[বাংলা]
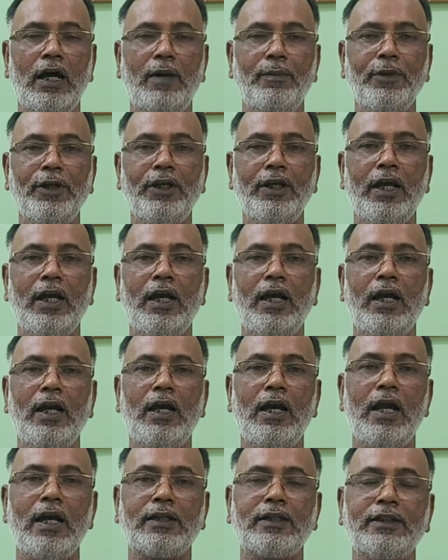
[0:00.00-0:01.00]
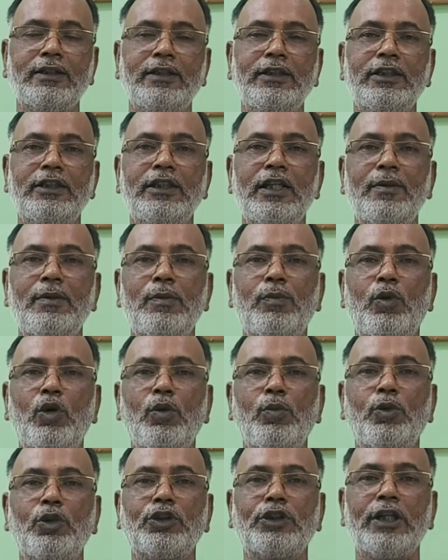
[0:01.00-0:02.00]
আমি একটা জিনিসে আমি
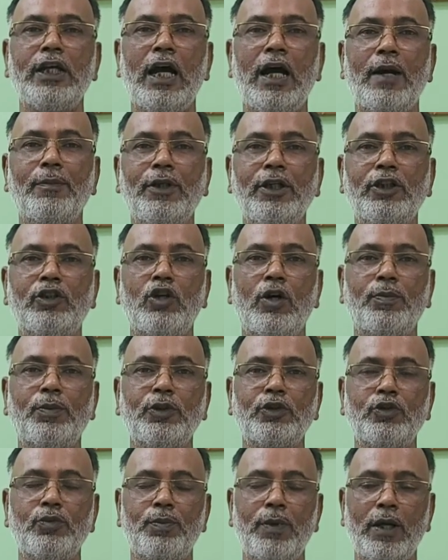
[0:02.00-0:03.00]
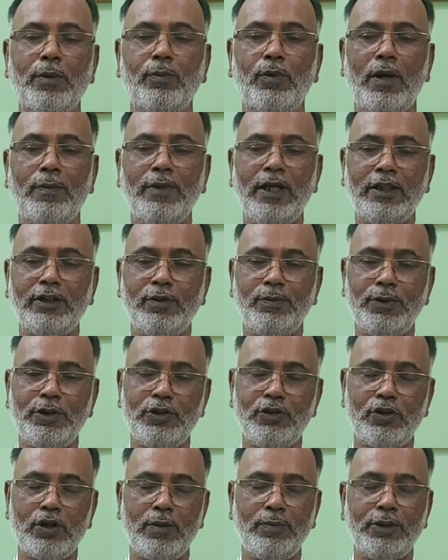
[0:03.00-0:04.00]
বলবো যে আমি সব কিছু পারবো আমি অ্যাজ এ
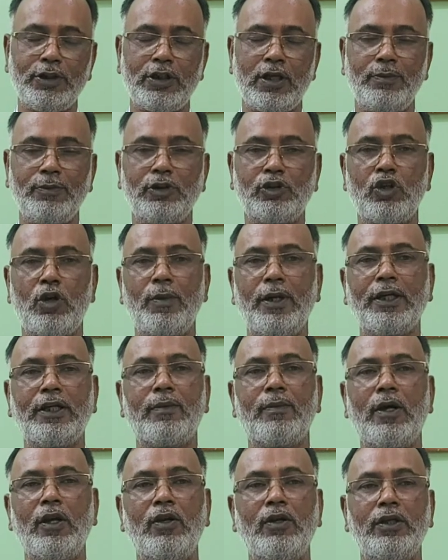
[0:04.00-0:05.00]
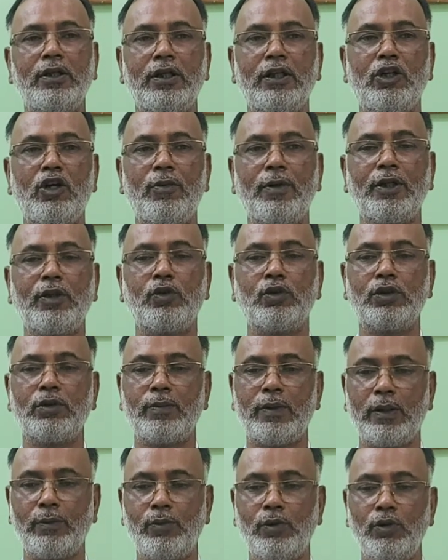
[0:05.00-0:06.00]
ফিজিওথেরাপিস্ট আমি সবাইকে ভালো রিকভারি করতে
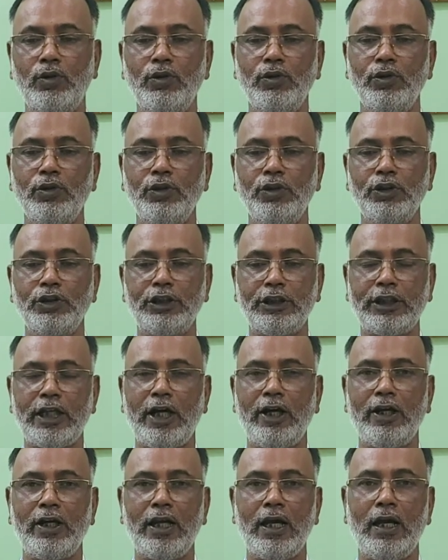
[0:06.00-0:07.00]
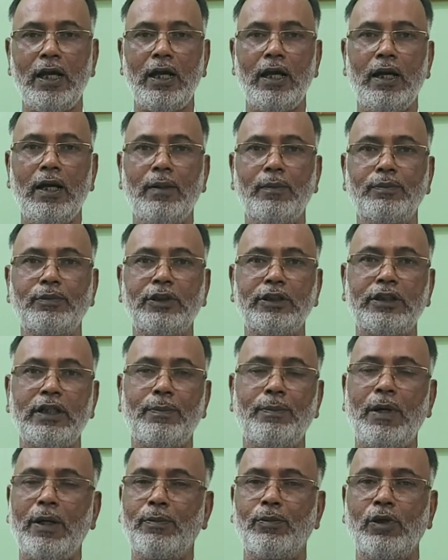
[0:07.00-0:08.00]
পারবো সেটা হয় না সেটা
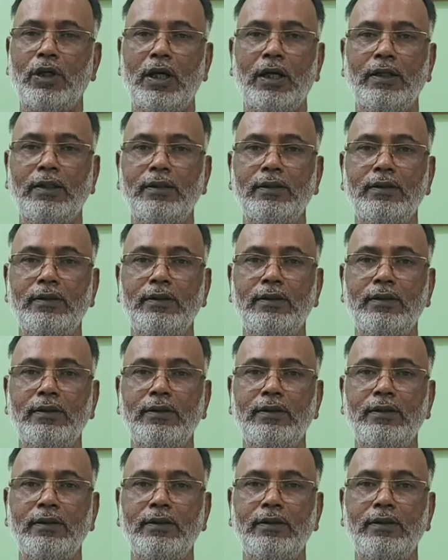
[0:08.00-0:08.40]
পারবো না